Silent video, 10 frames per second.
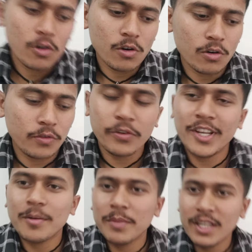और
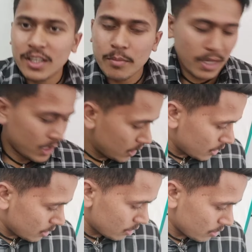फिर अब बनेगी मैगी
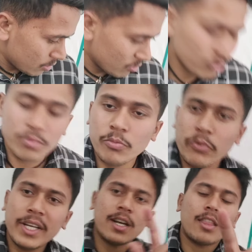तो
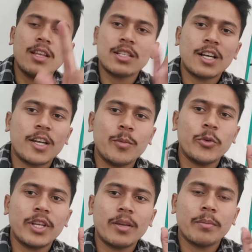वेट करते हैं इसका गर्म
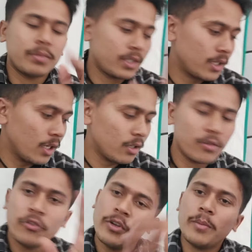होने के तक
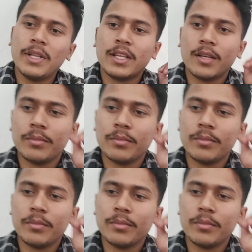फिर मिलते हैं